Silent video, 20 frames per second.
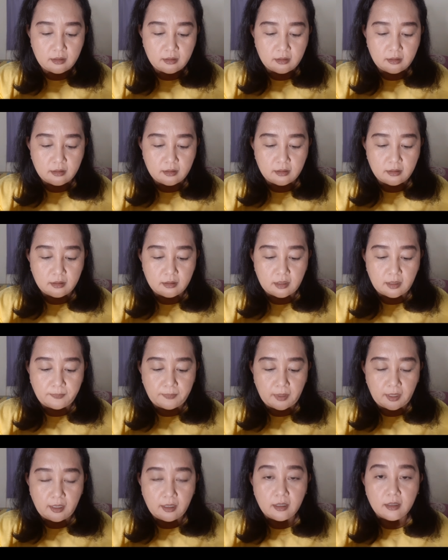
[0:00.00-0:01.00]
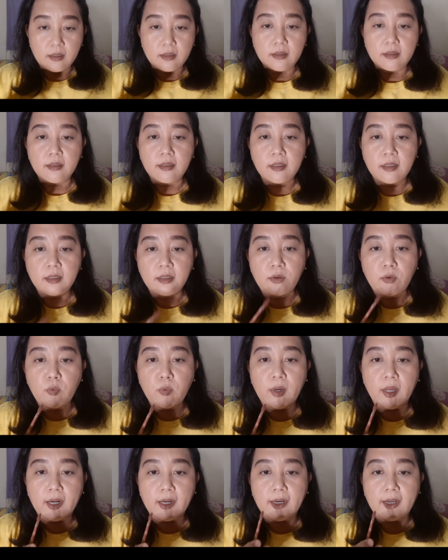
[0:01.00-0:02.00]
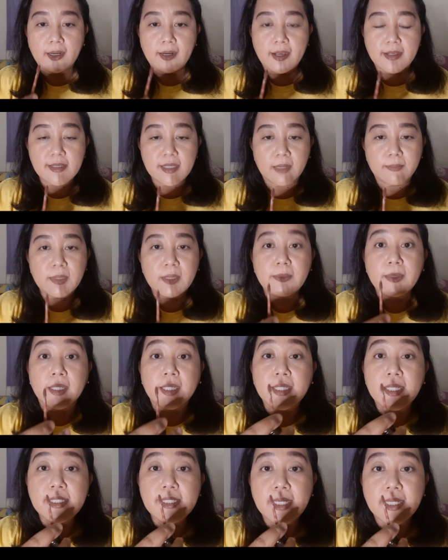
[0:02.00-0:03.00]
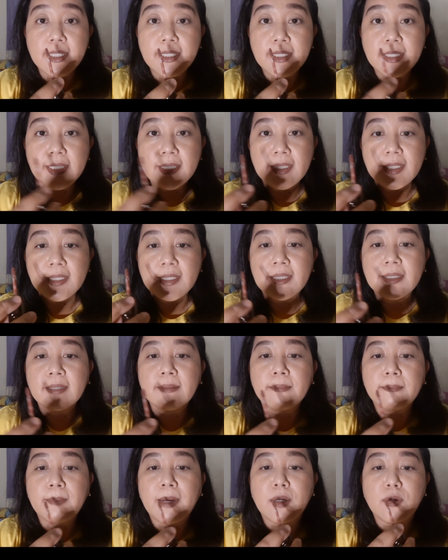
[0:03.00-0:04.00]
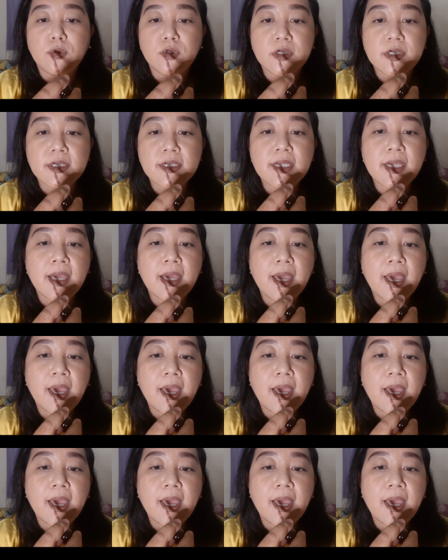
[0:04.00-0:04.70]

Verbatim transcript: eh, apa warna dasar bibirnya jadi bagus